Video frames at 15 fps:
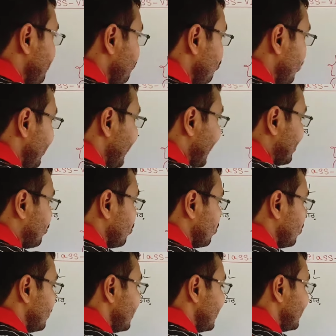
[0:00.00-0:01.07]
থেকে পুরোই এত
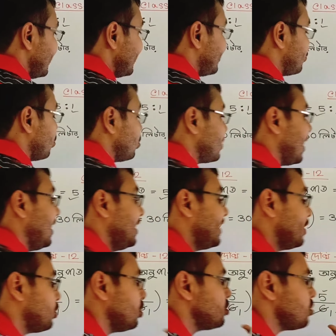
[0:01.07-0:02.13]
টোটাল
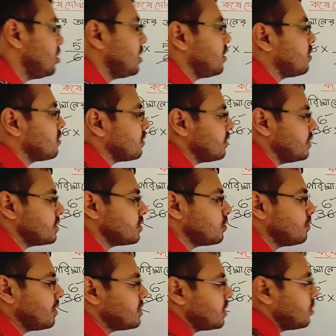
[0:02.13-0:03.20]
ডেটল জলটা কত রয়েছে
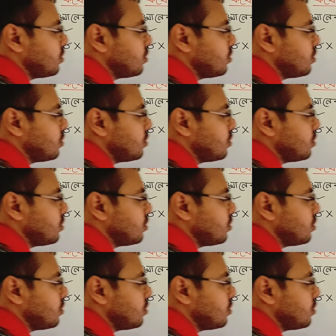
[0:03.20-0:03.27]
তোমরা